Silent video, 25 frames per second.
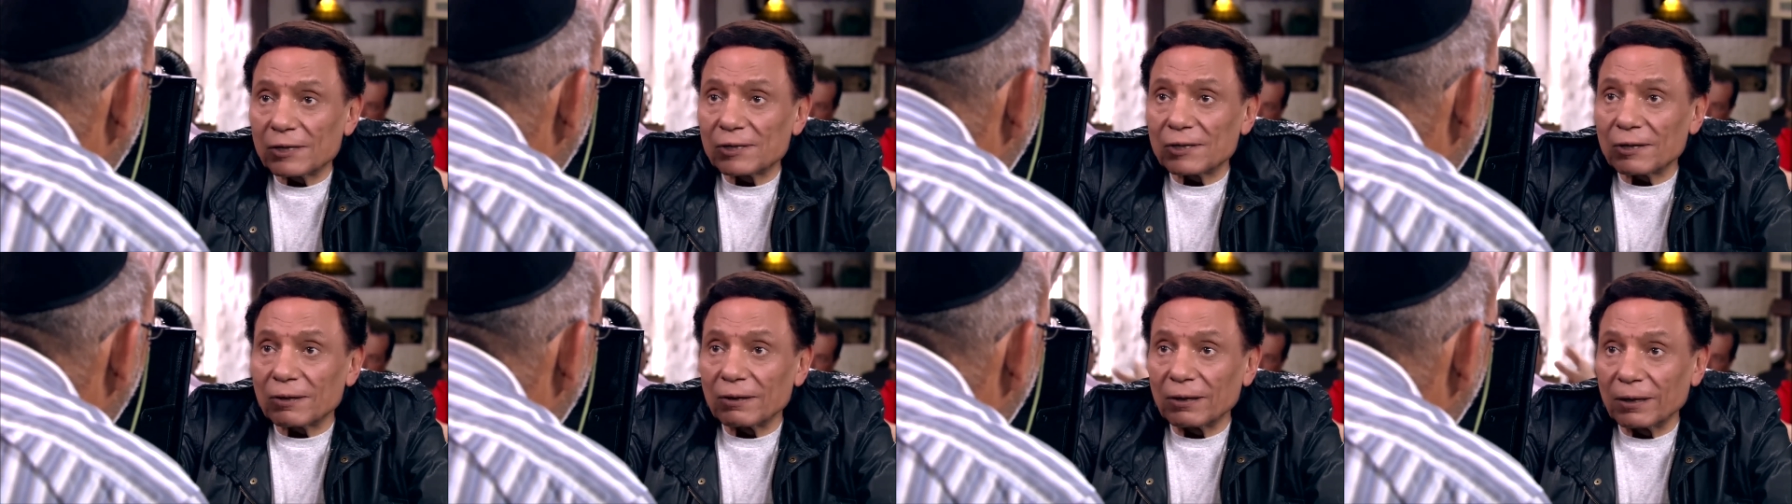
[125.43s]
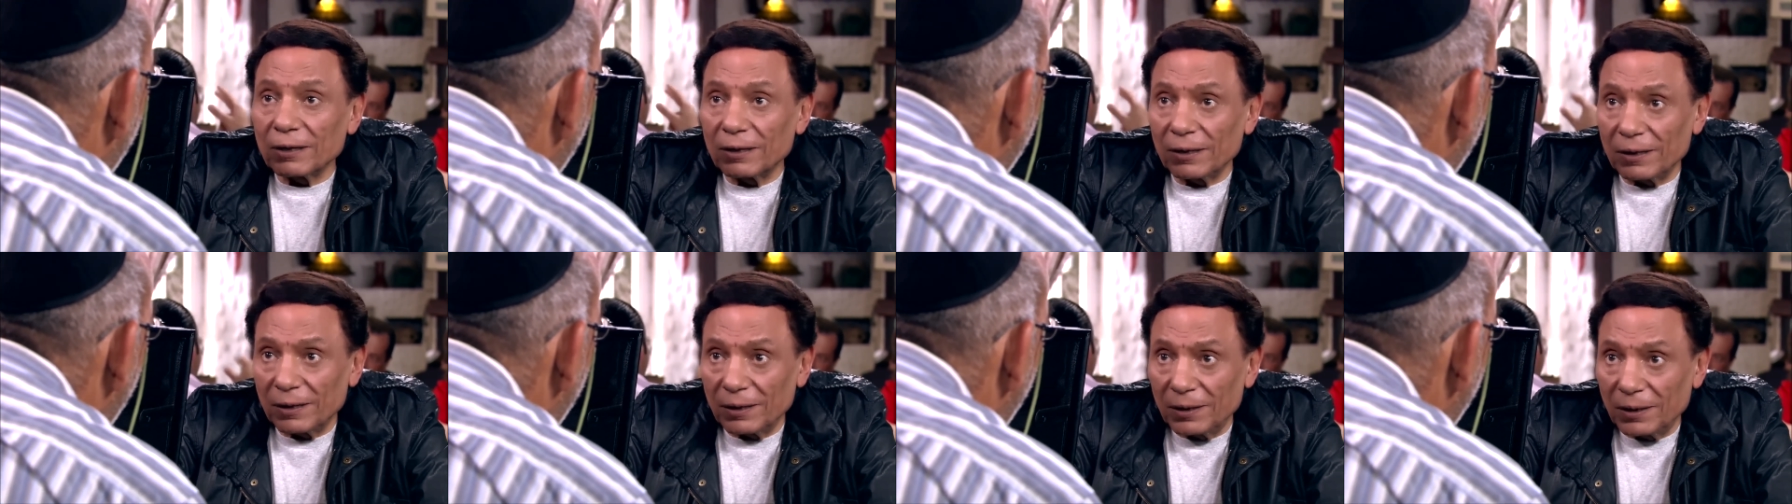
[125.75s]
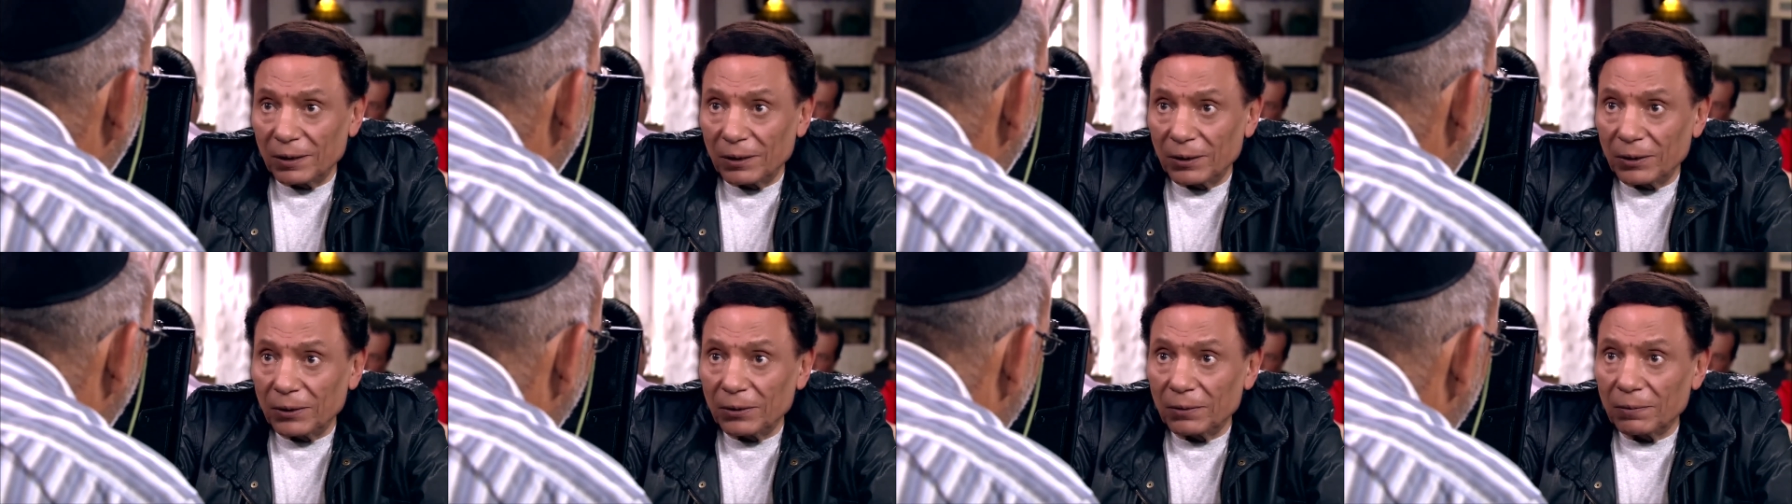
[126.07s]

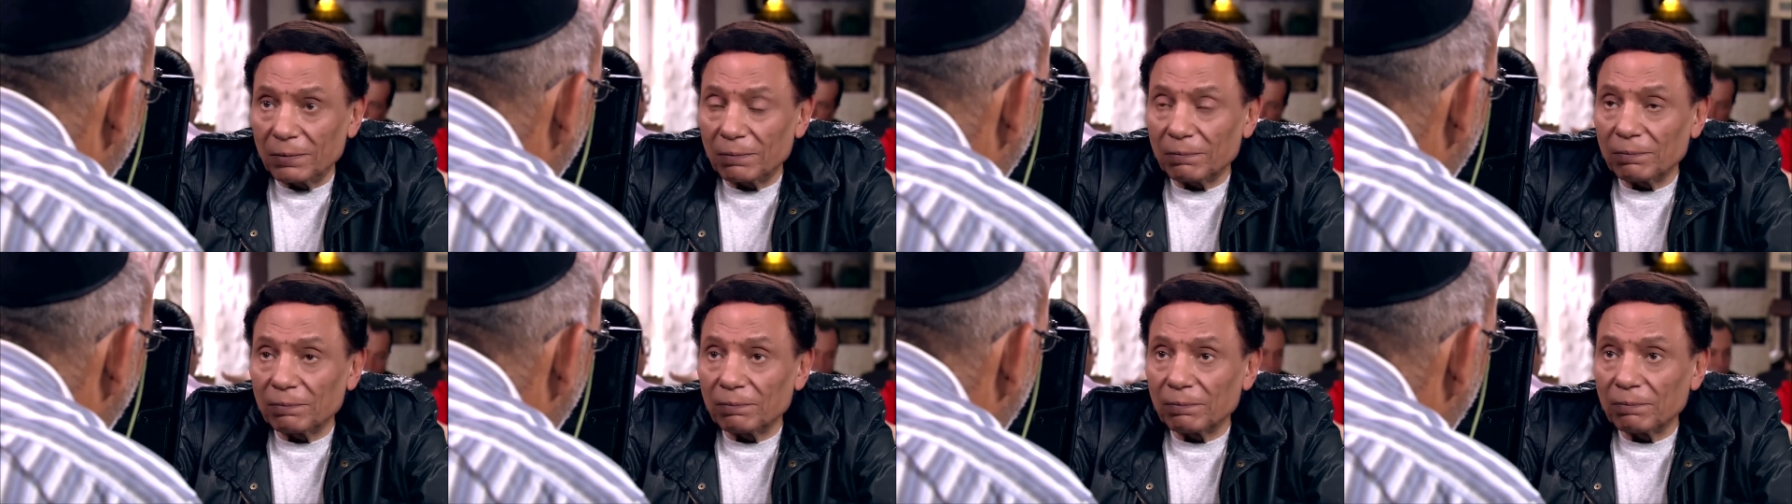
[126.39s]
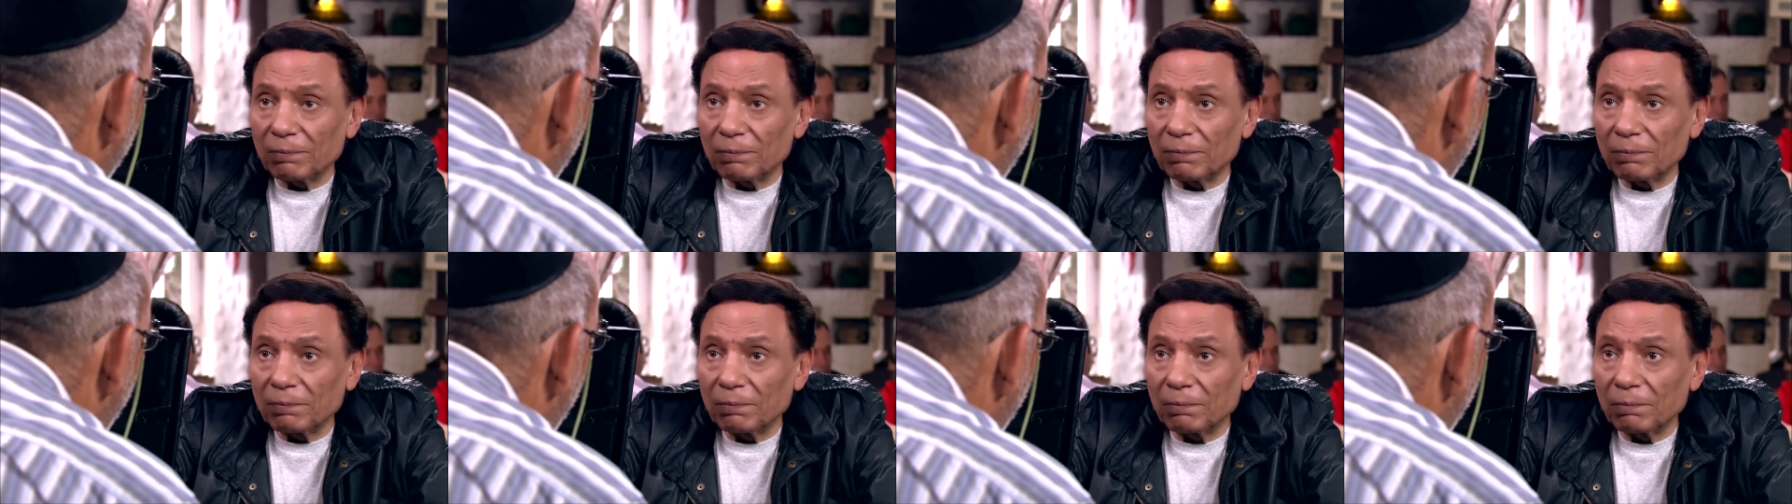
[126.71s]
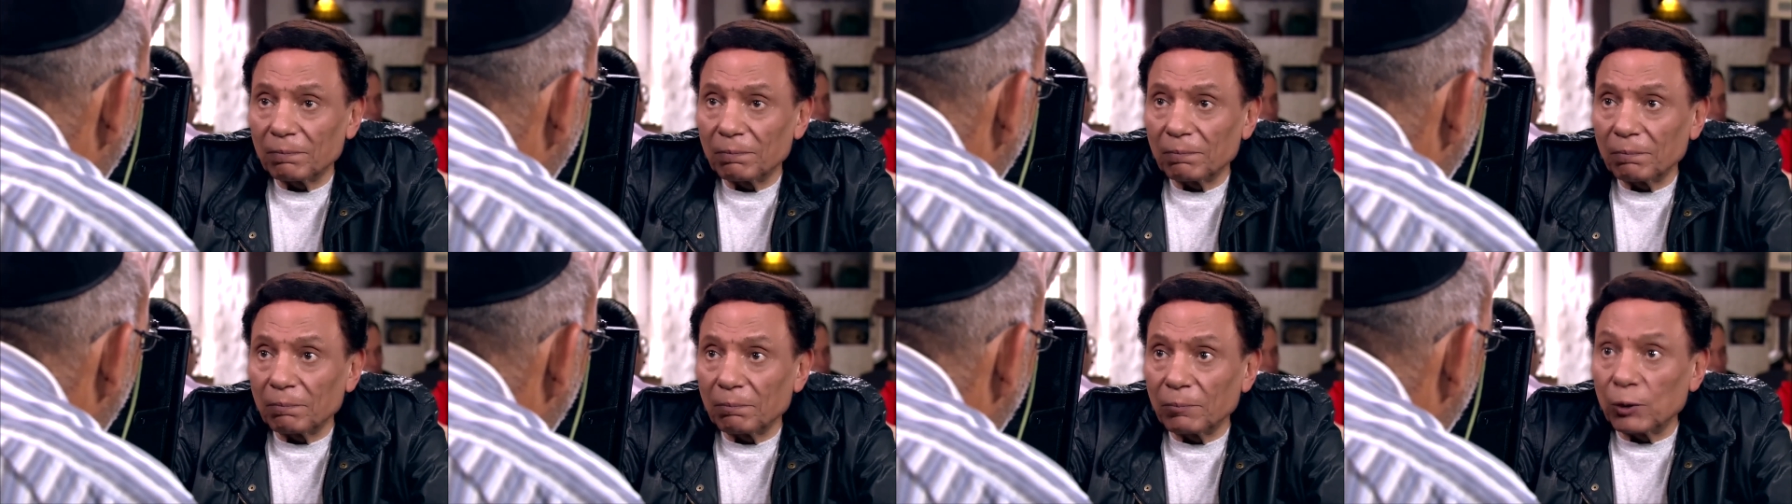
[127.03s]
اسرائيليين
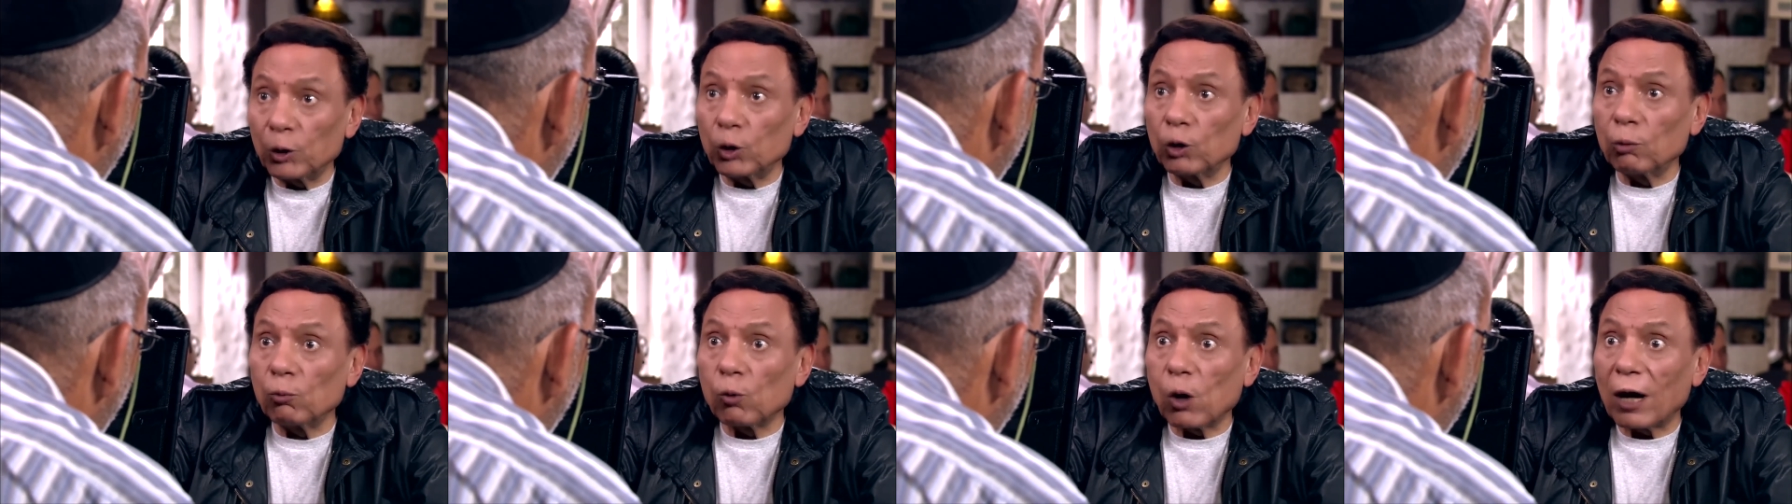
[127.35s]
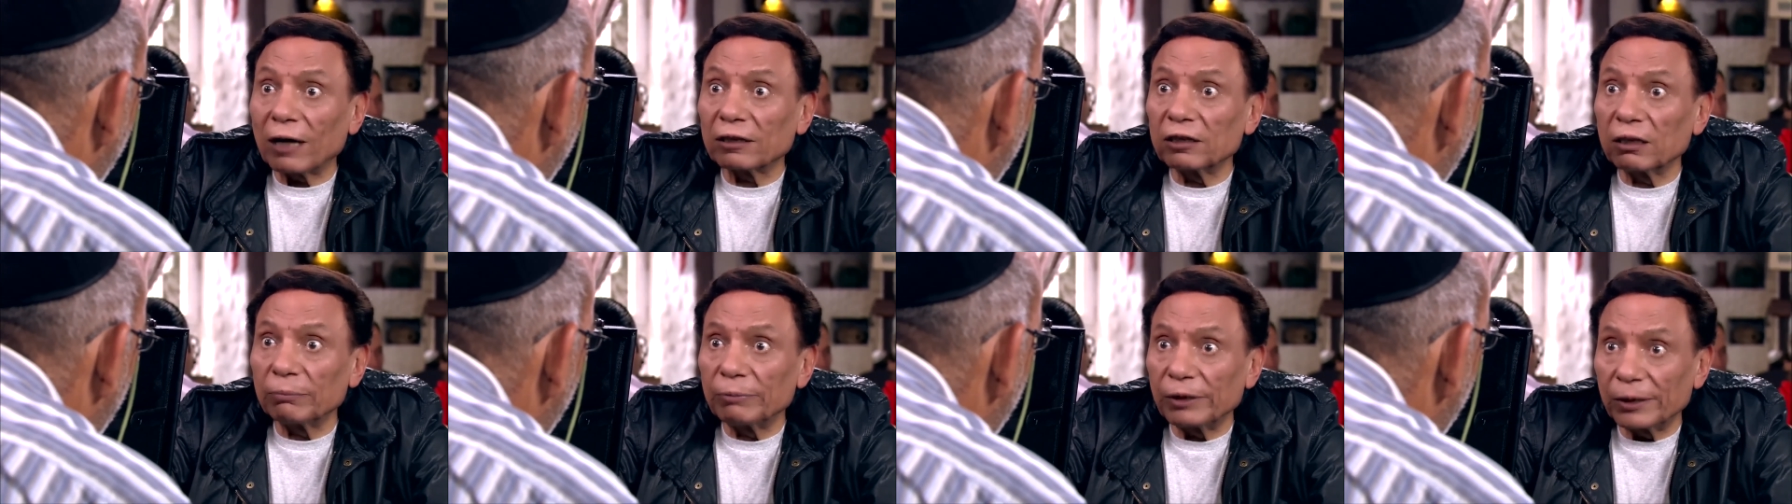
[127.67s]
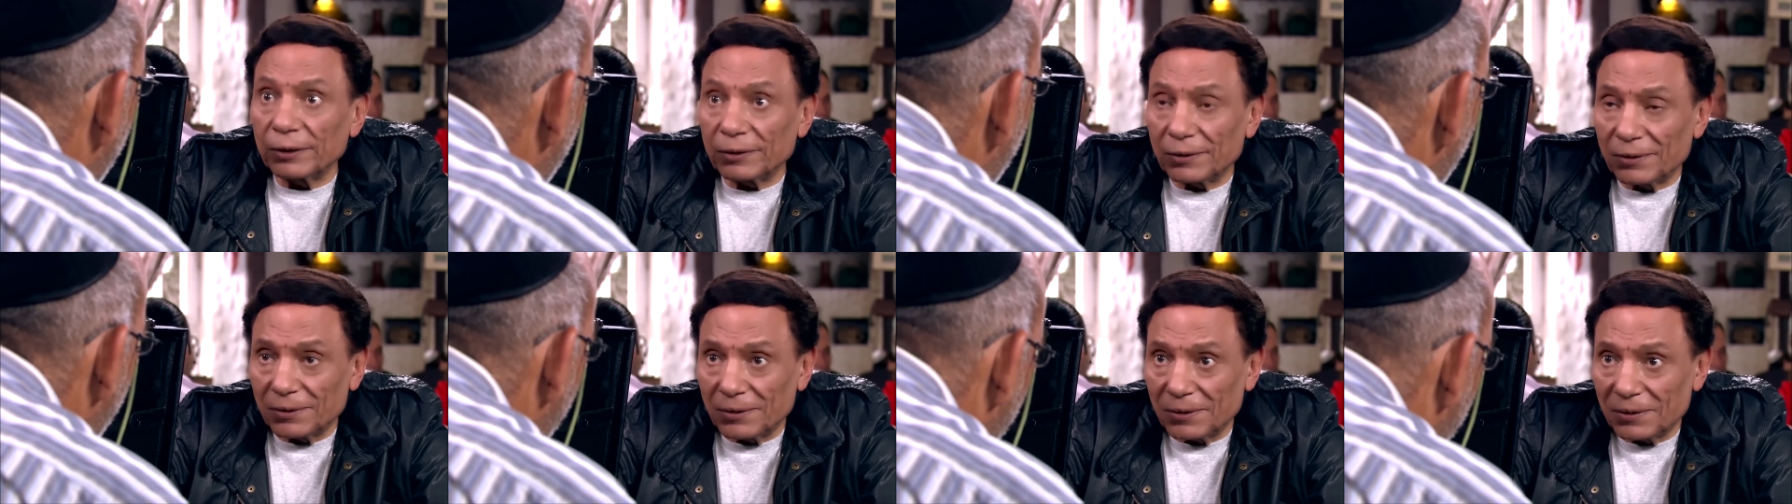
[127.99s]
منهم واحدة
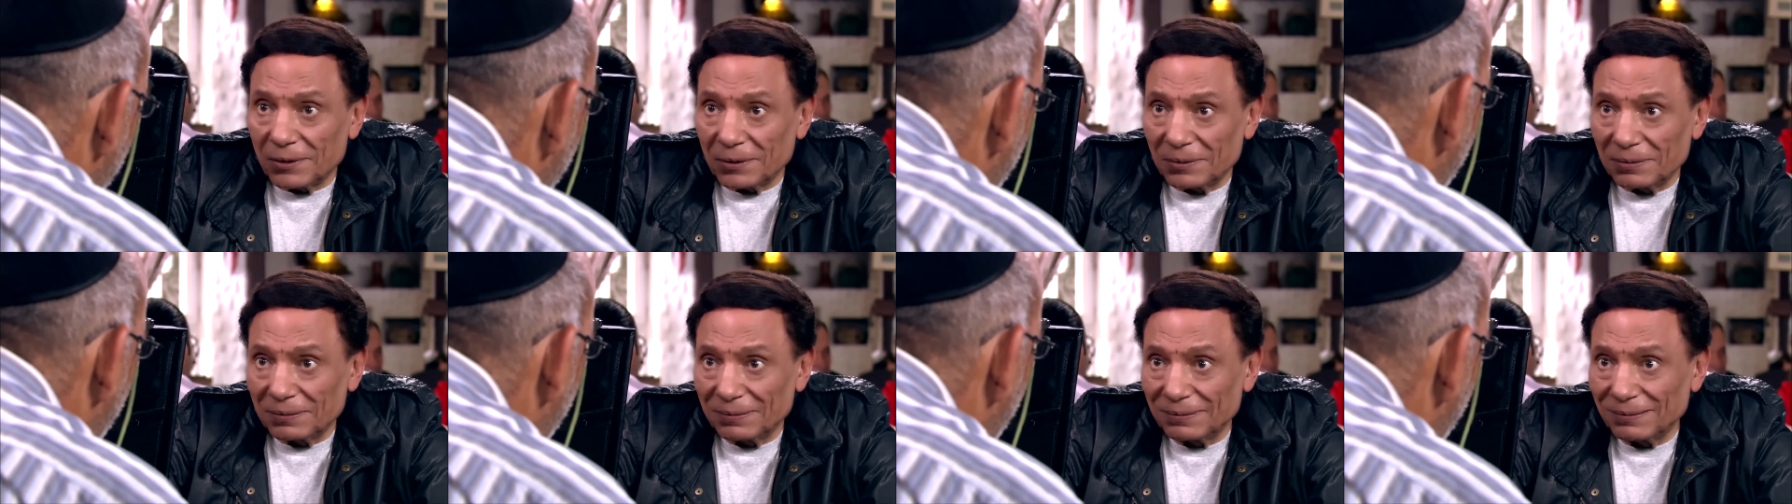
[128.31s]
بنت